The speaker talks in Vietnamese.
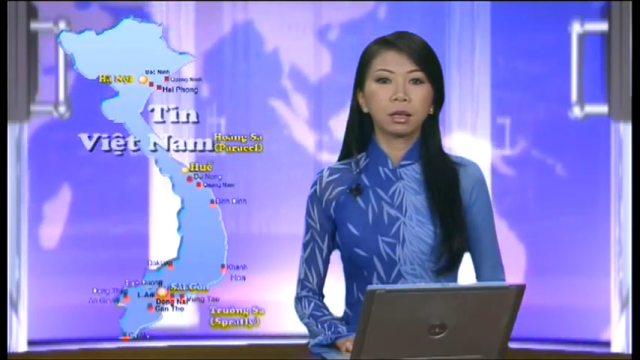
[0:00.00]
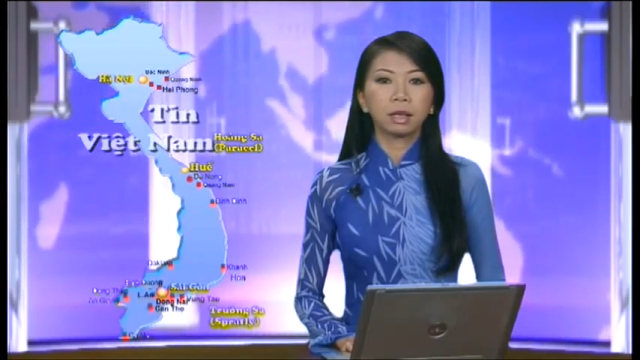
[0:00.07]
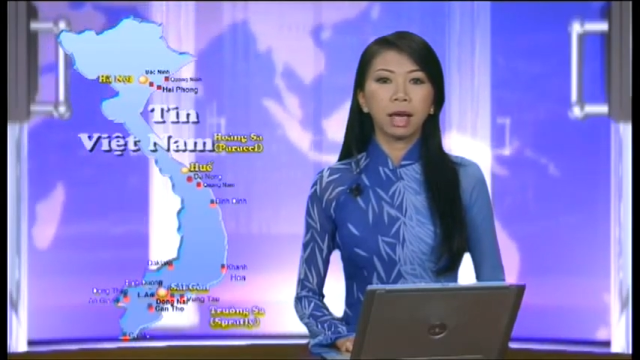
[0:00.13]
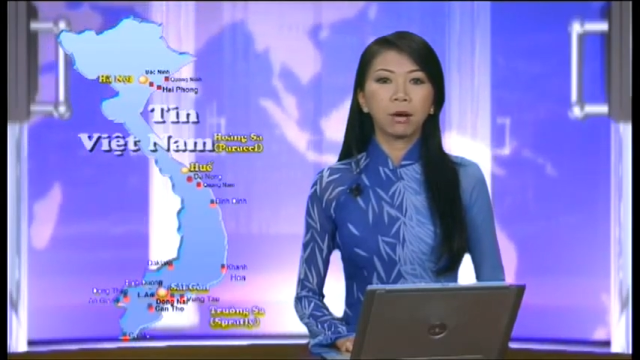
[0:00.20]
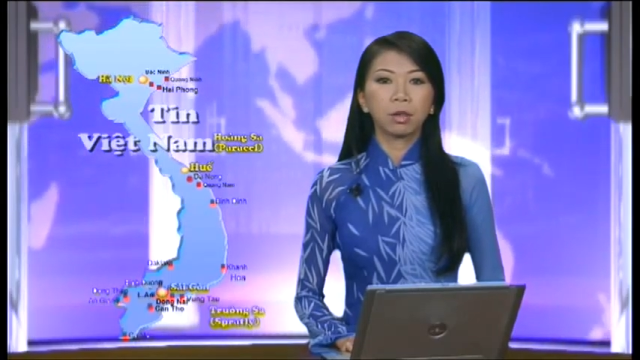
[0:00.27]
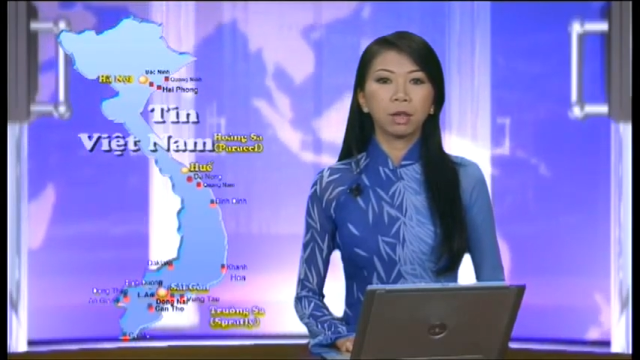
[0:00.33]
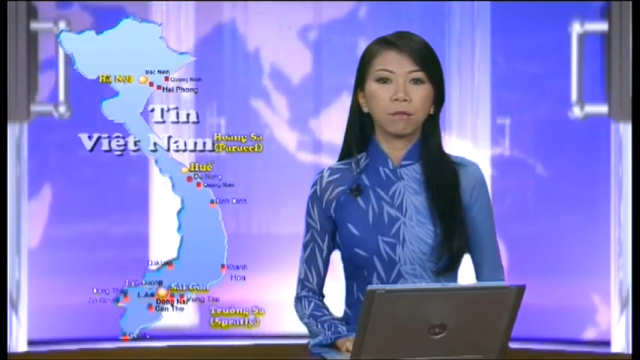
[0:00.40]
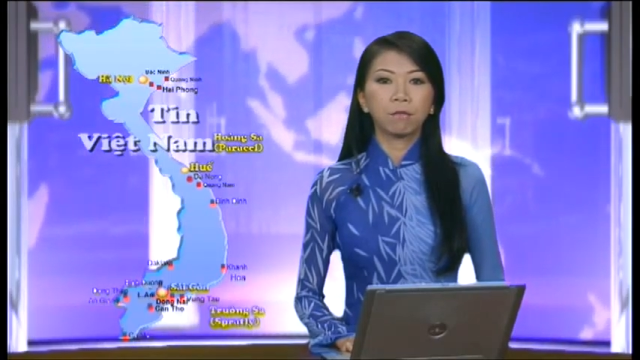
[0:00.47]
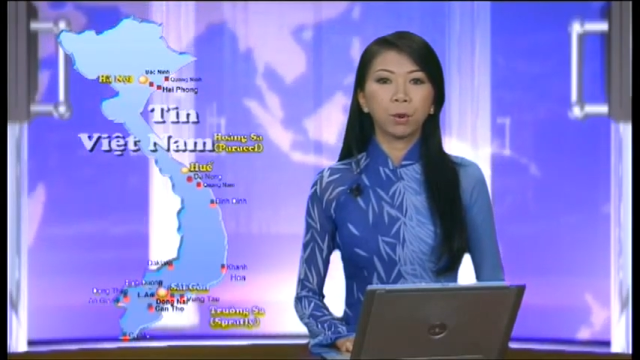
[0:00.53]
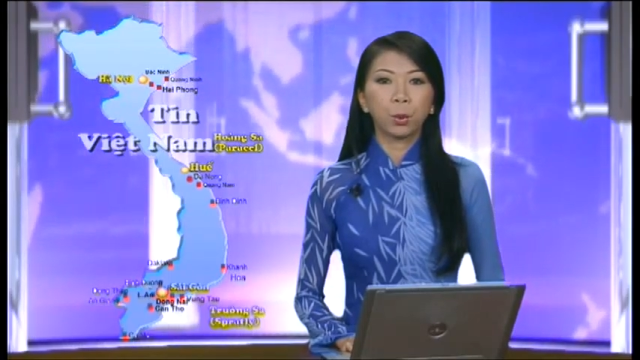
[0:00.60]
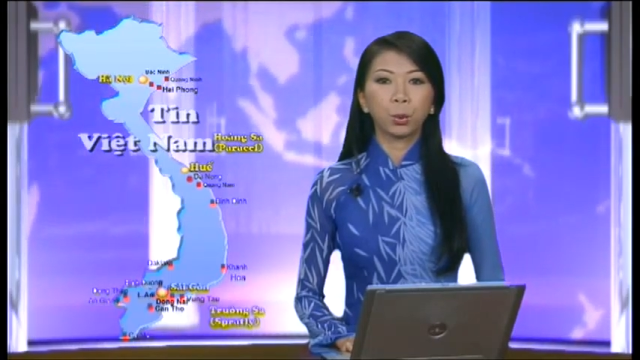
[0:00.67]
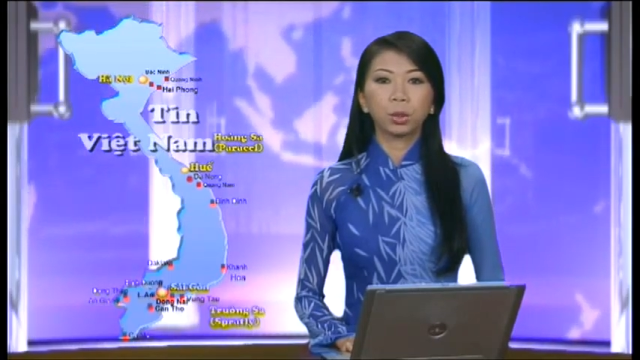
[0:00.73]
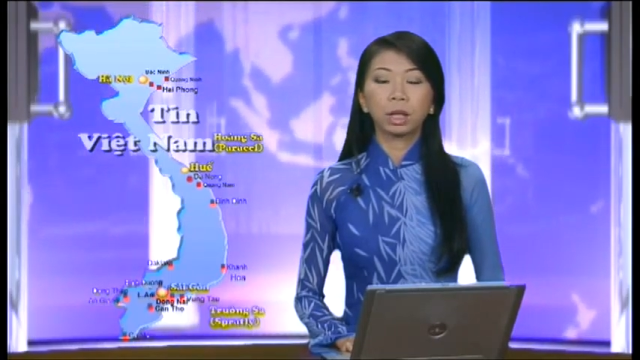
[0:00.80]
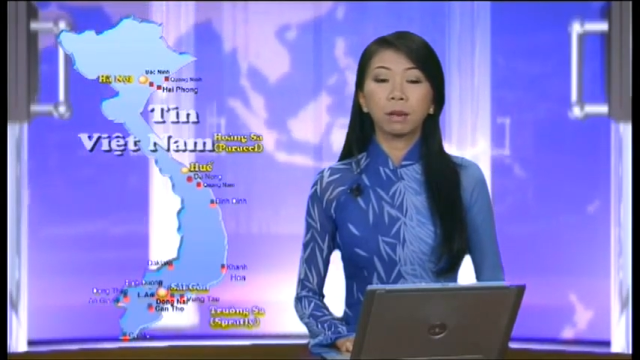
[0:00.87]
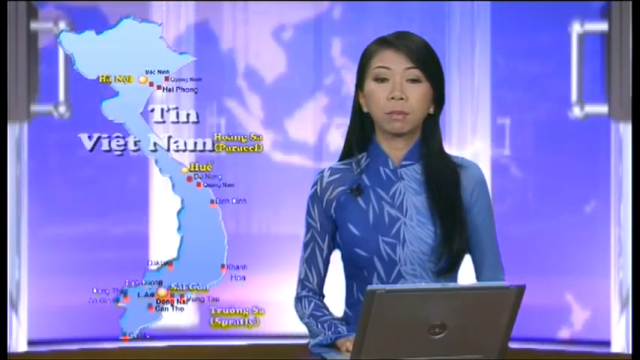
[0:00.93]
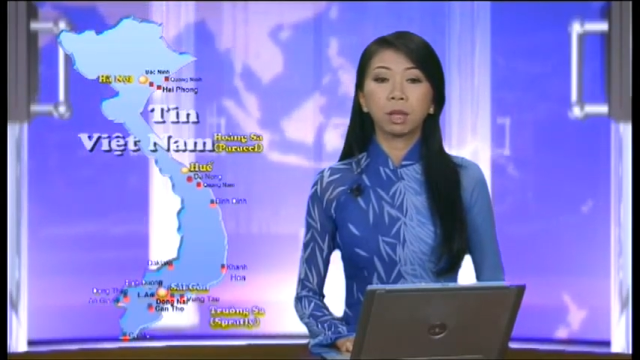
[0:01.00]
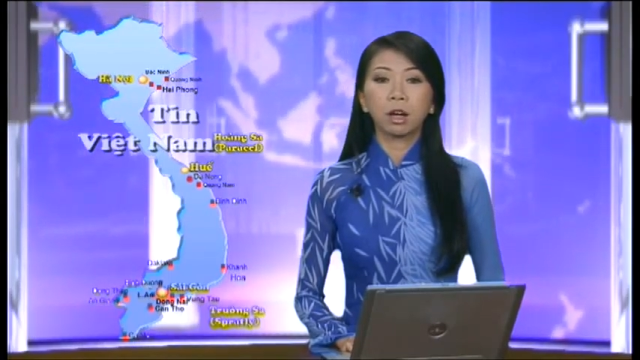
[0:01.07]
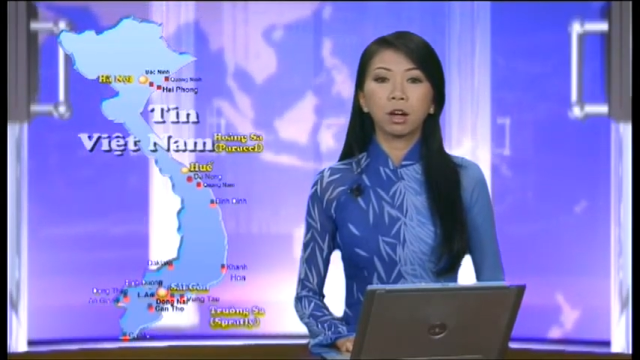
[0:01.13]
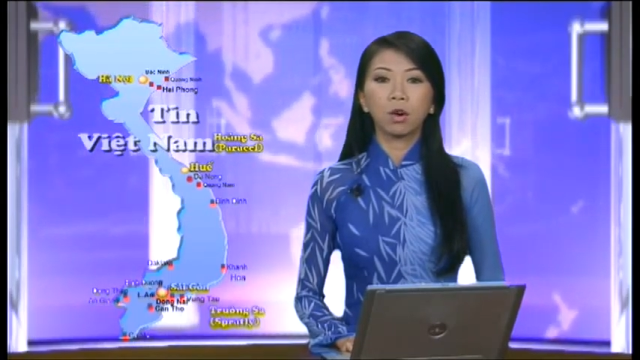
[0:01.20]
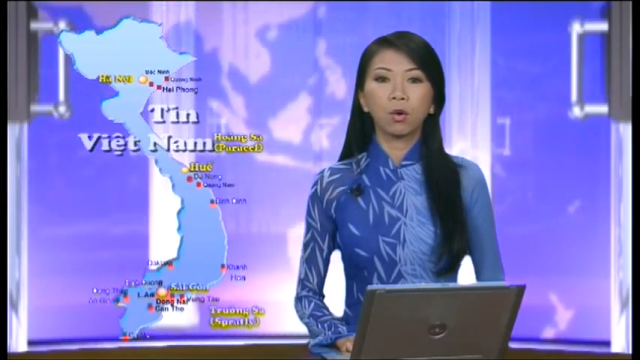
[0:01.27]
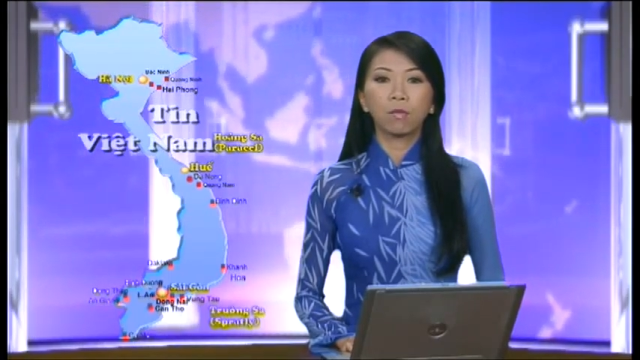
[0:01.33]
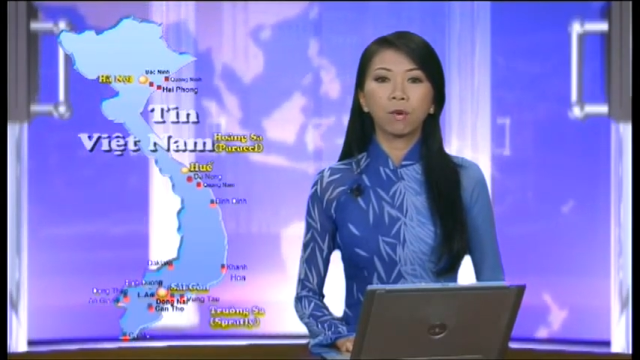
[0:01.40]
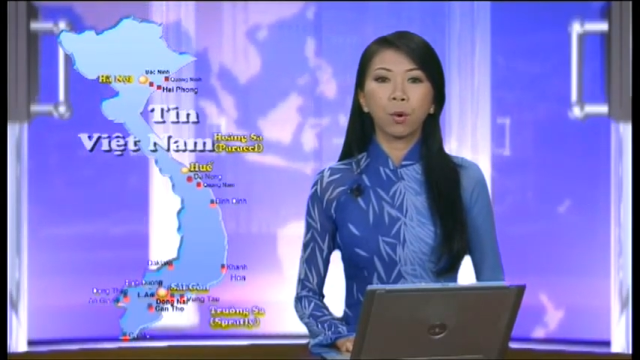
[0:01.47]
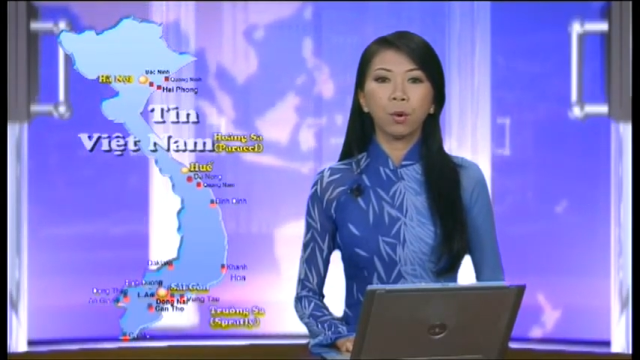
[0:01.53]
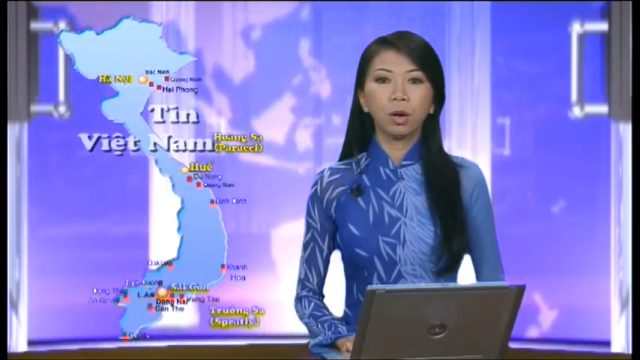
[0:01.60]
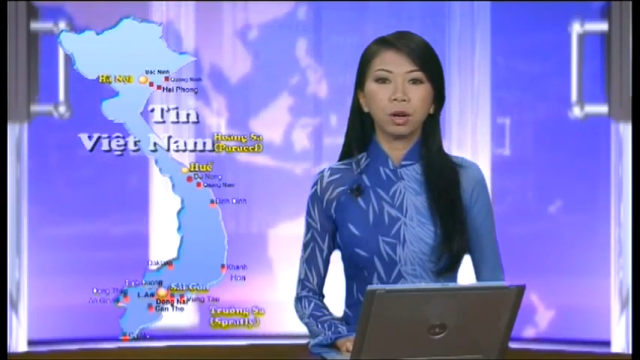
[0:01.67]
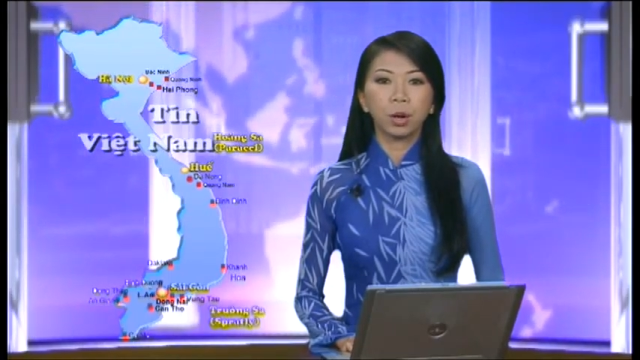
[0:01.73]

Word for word: được giao nhiệm vụ tìm những khu phố